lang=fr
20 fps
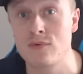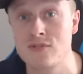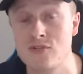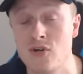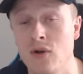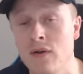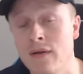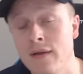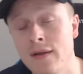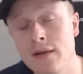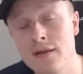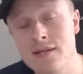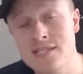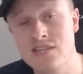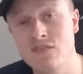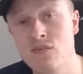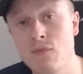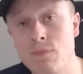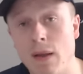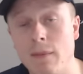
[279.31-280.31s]
consoles.
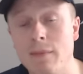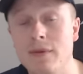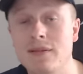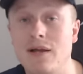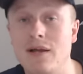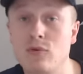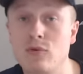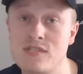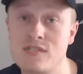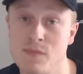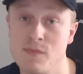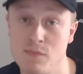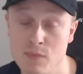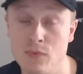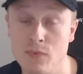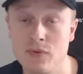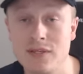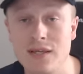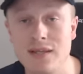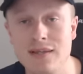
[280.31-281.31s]
Ça vous permettra tout
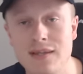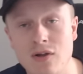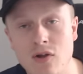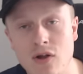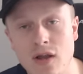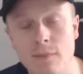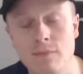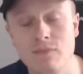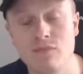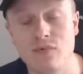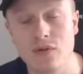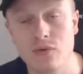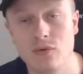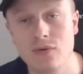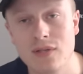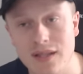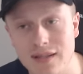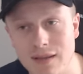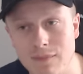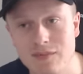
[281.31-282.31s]
simplement de gagner quand même, enfin de
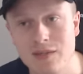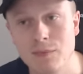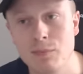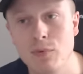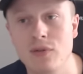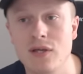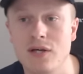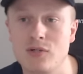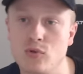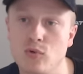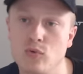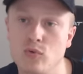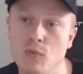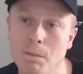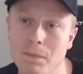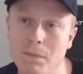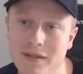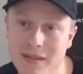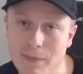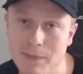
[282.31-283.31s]
garder un petit peu d'argent, de
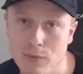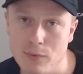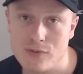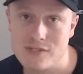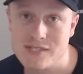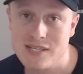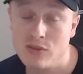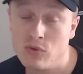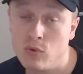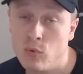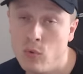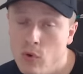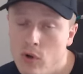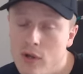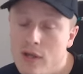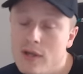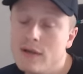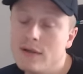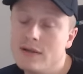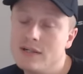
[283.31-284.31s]
ne pas dépenser trop.
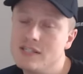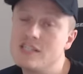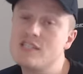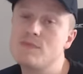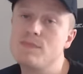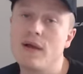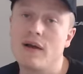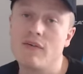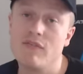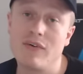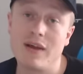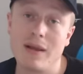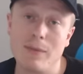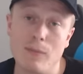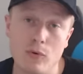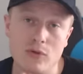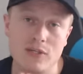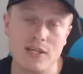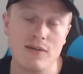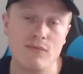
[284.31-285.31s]
J'espère
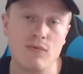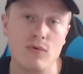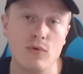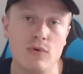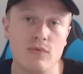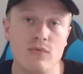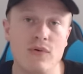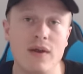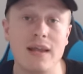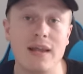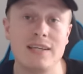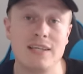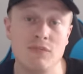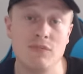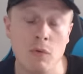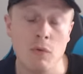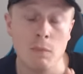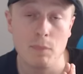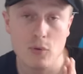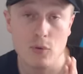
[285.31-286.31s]
vraiment qu'ils vont le faire et
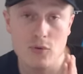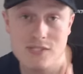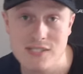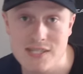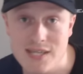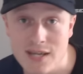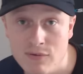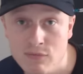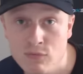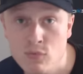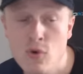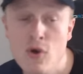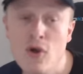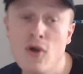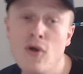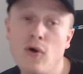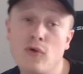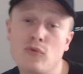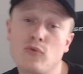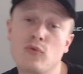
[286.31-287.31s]
qu'ils vont penser à vous.
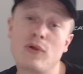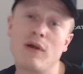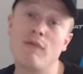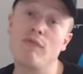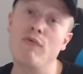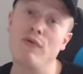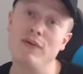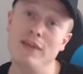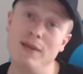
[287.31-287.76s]
En tout cas, vous